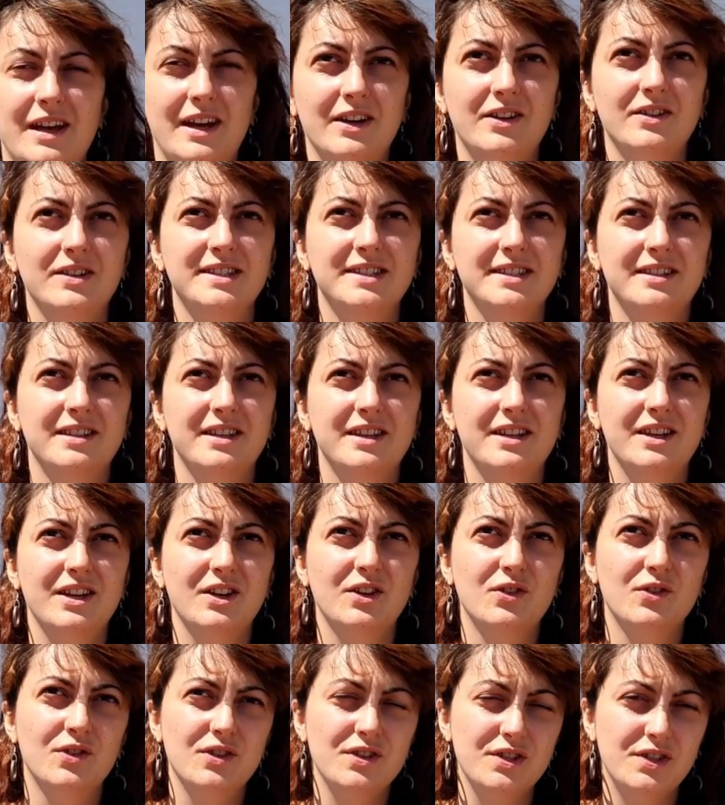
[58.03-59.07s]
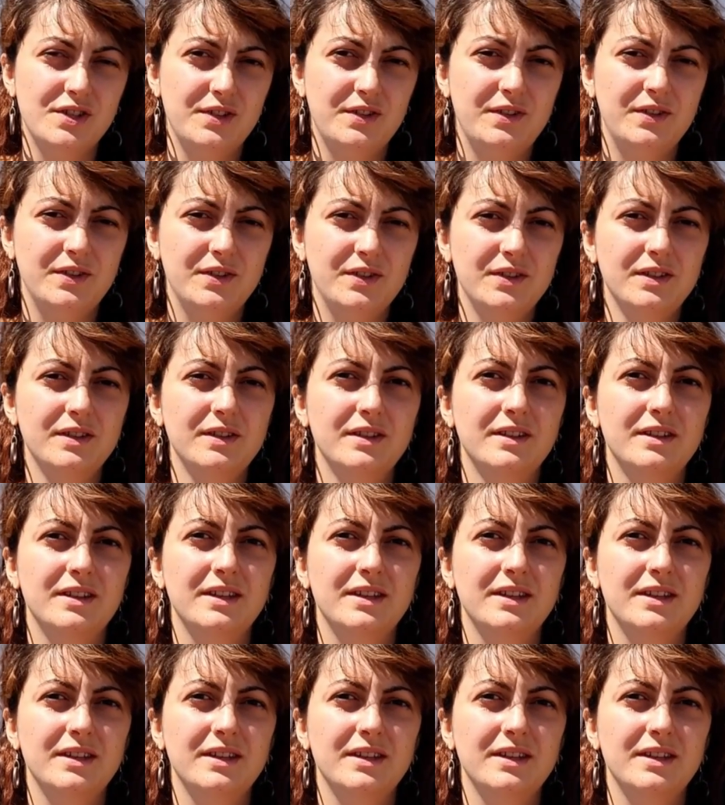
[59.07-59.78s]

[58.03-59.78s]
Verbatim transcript: A coisa que gosto